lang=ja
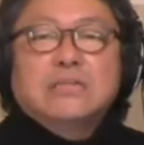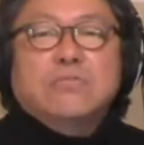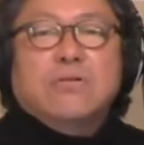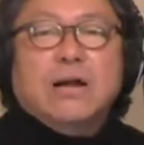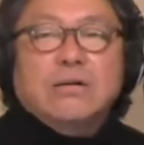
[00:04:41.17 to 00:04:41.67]

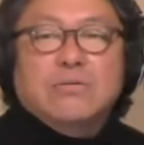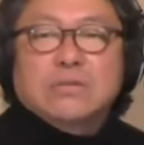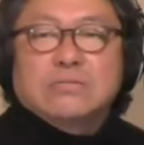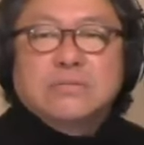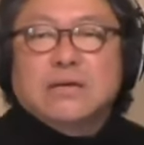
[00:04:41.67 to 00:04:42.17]
そこ確
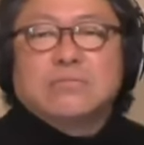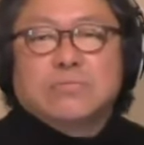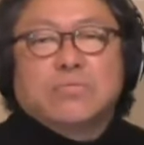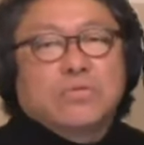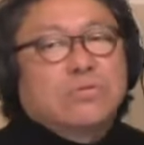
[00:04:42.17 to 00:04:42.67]
固たるね、あ
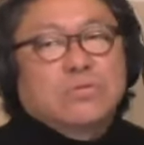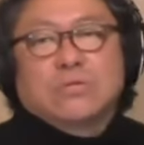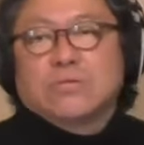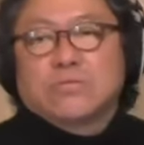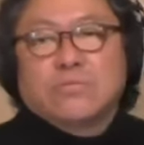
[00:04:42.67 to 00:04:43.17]
の、も
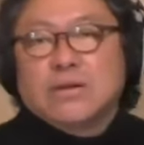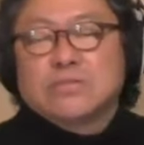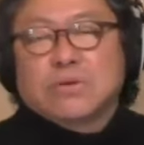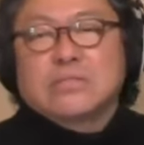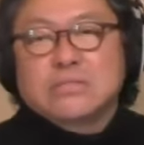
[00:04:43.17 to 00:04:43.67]
う、あの、
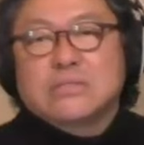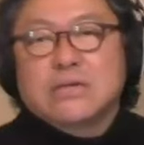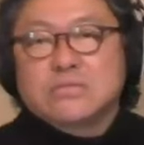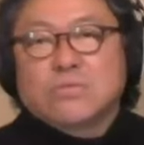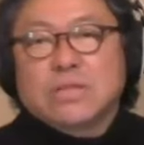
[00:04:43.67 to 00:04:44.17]
ファン層がつい
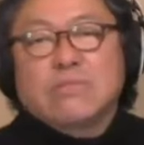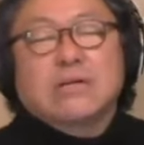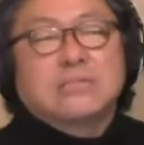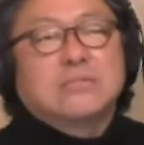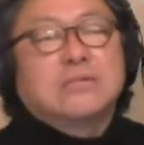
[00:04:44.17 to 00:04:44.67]
ていると、固定
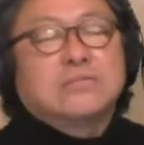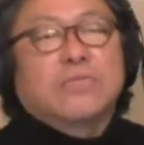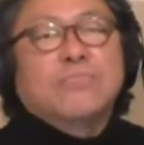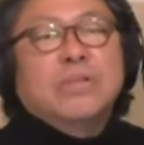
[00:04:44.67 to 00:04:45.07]
ファンがついていると。